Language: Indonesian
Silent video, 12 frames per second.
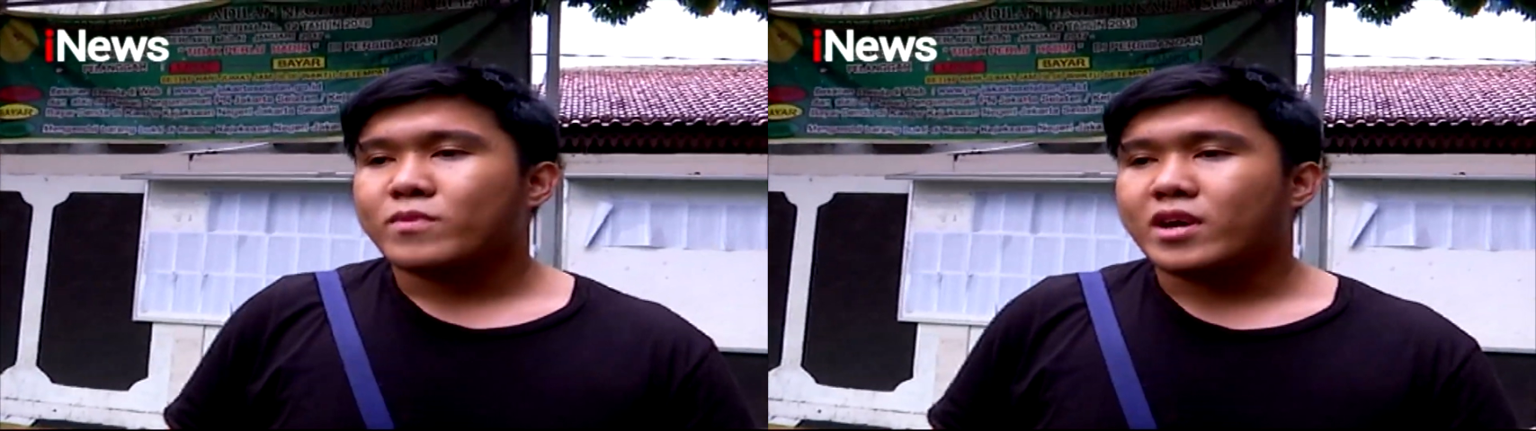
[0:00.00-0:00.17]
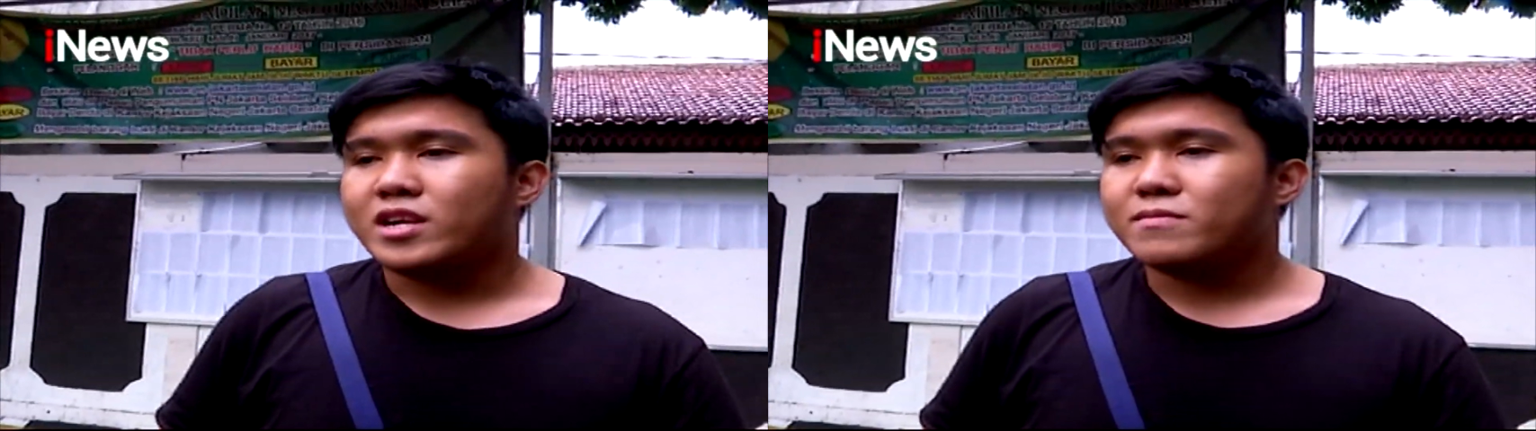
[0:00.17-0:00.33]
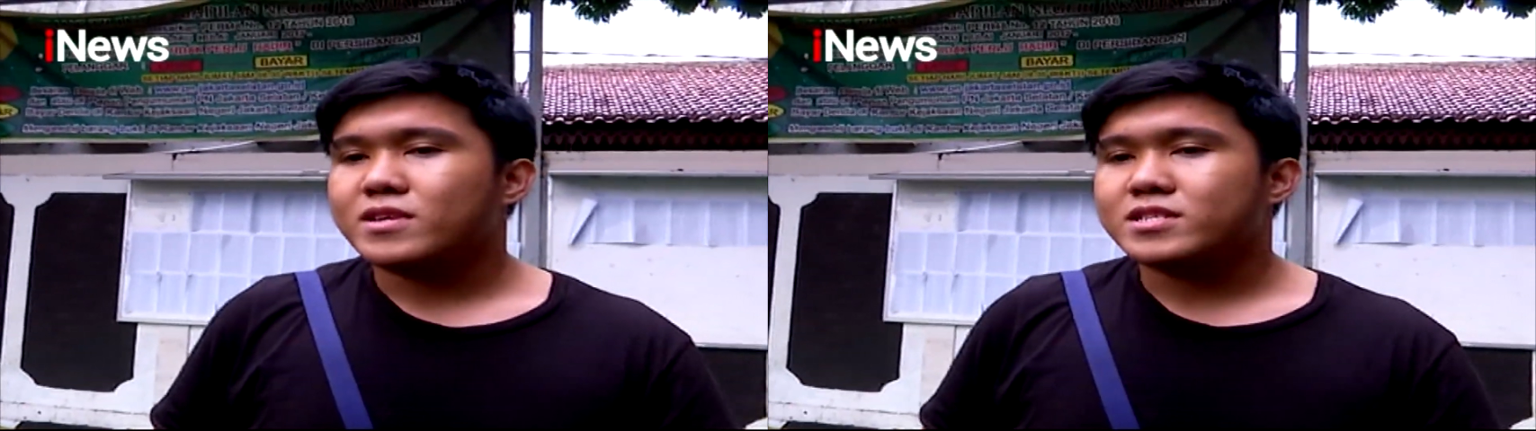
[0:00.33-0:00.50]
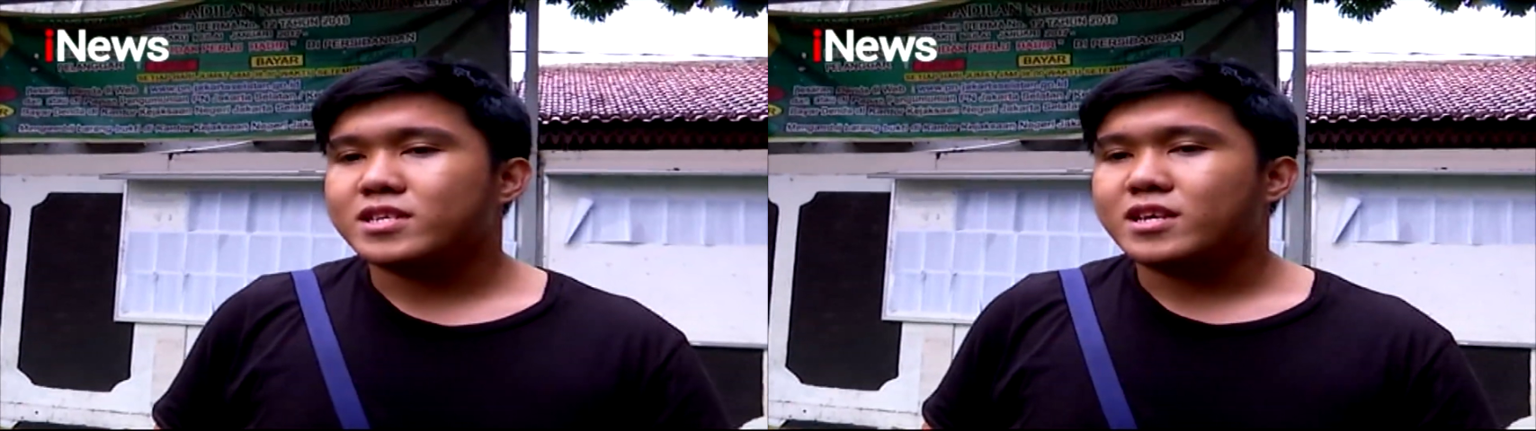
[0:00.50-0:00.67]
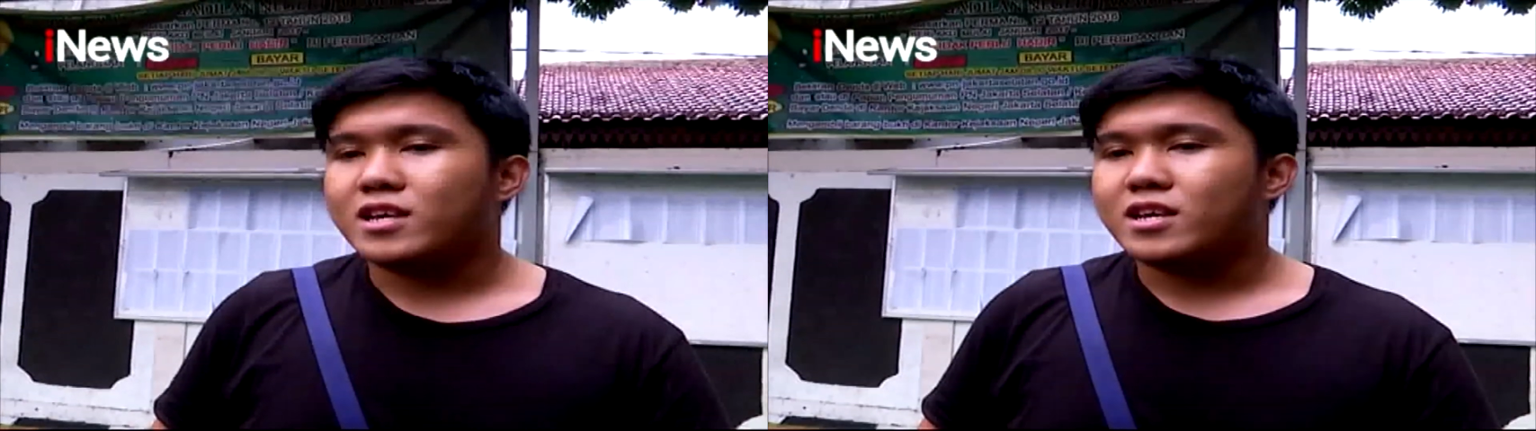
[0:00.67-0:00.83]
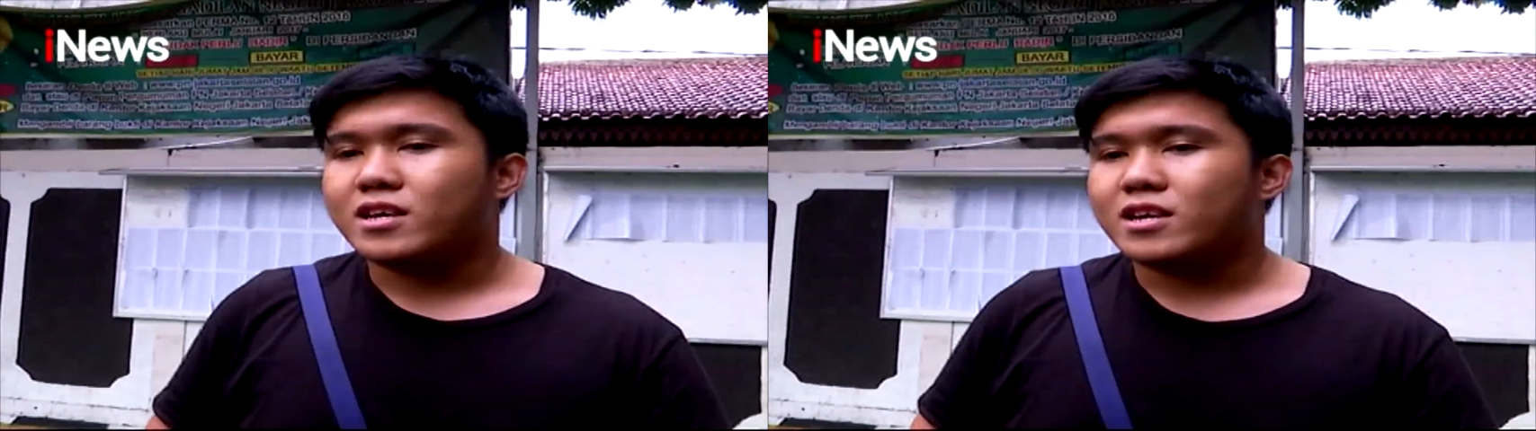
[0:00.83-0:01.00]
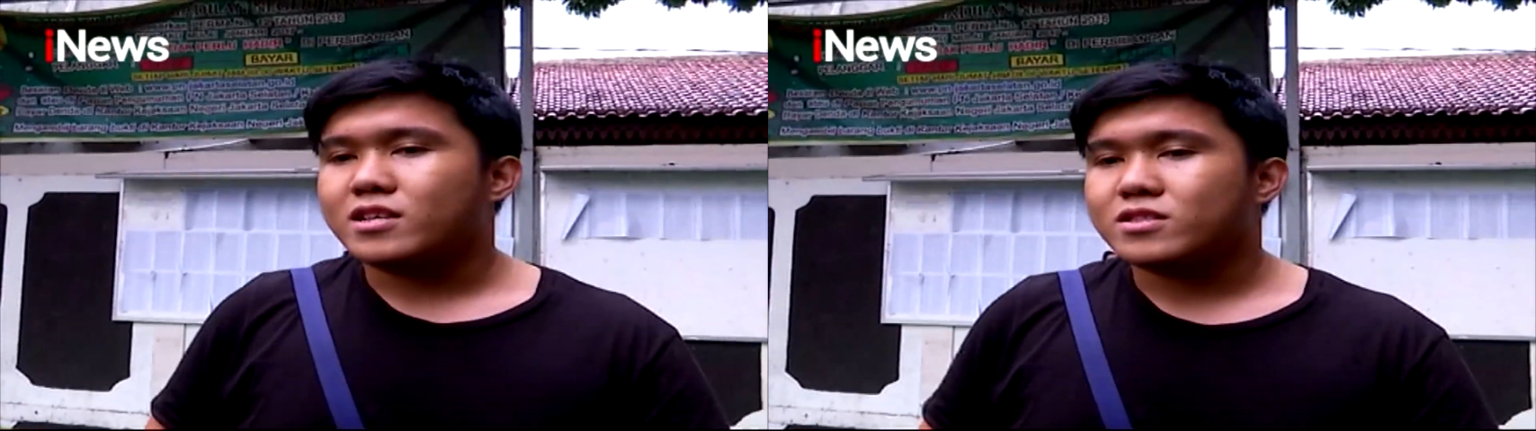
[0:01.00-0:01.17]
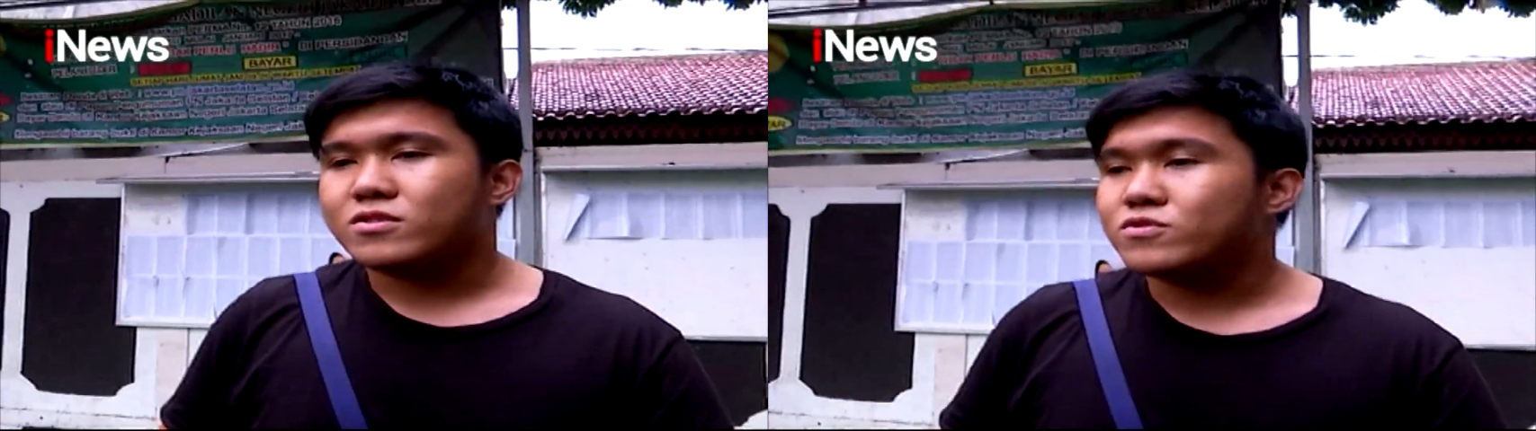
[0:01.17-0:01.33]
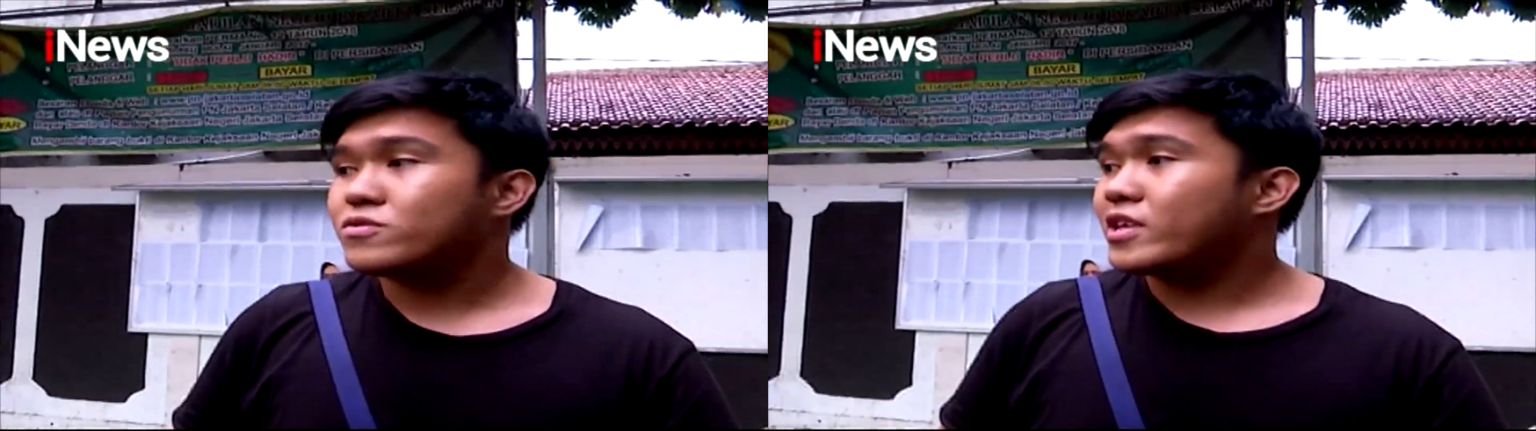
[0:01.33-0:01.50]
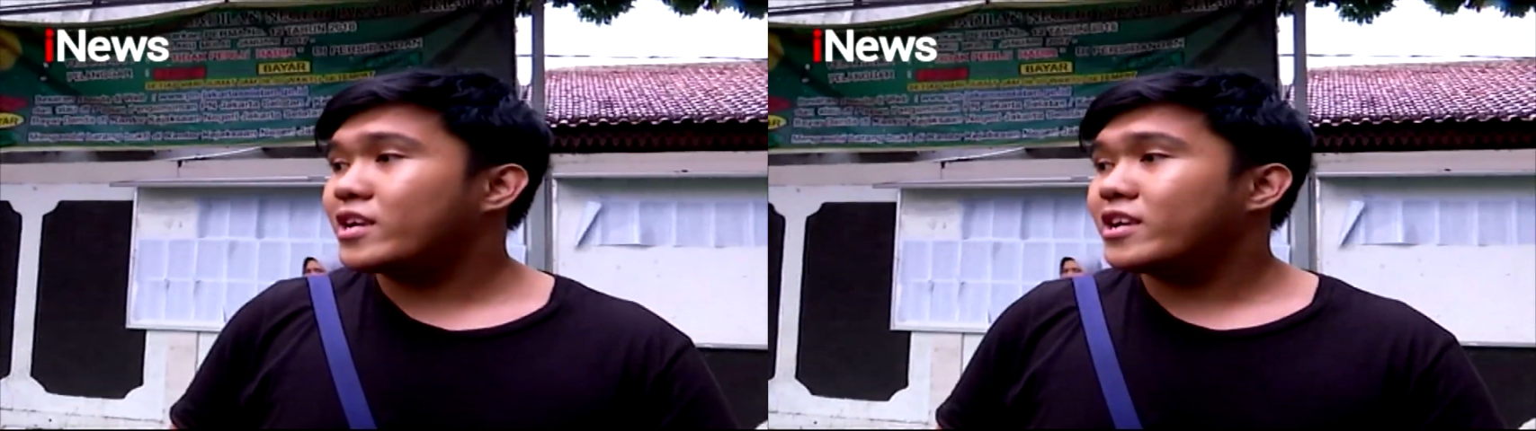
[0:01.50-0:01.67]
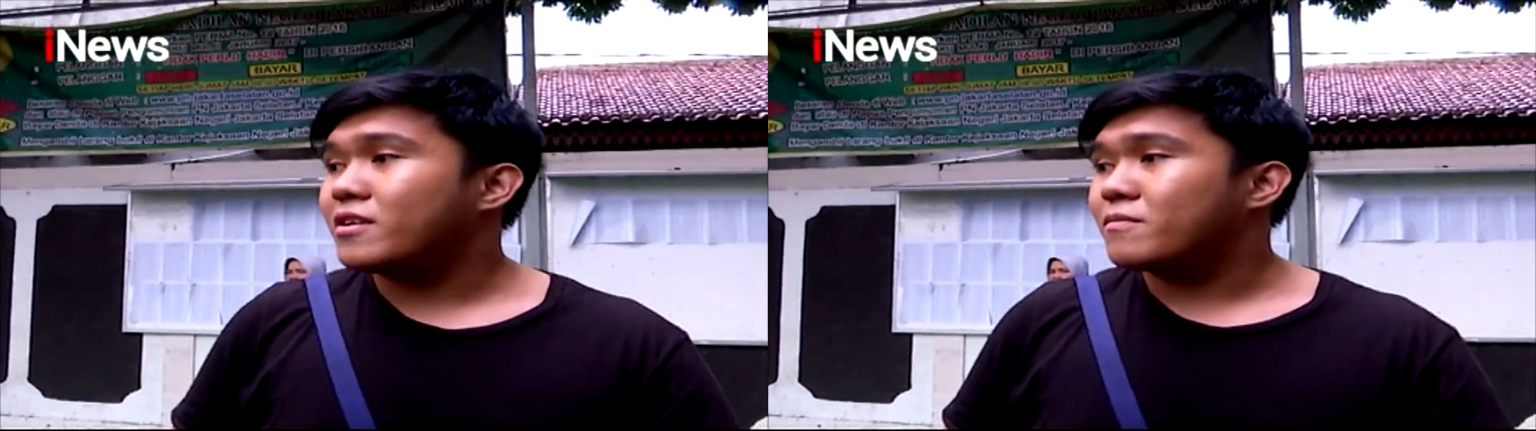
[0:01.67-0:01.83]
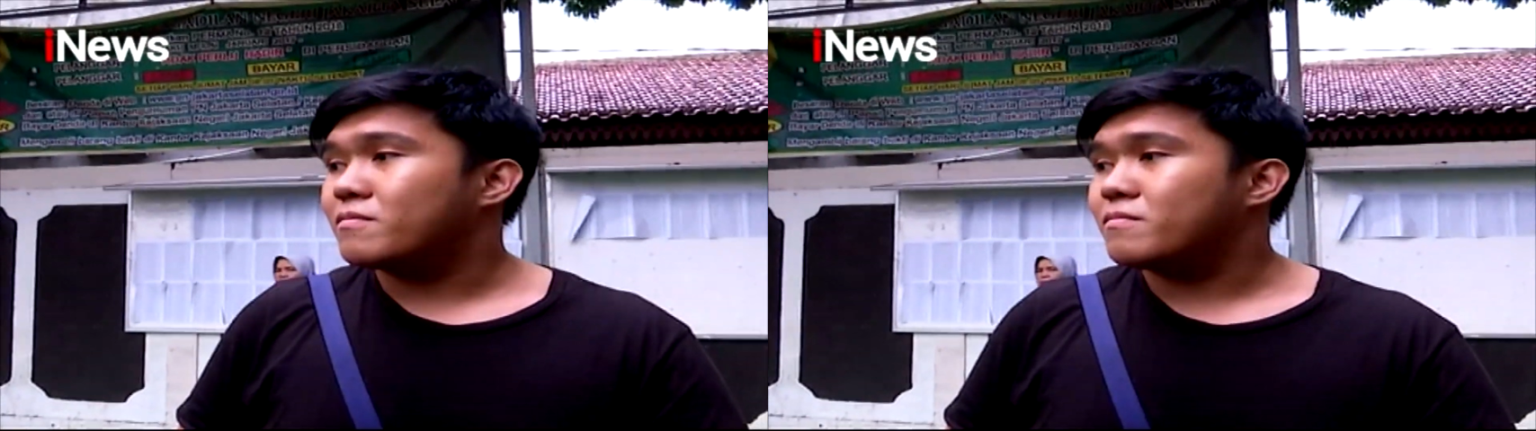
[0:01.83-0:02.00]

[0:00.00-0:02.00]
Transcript: kan ini masih tuntutan ya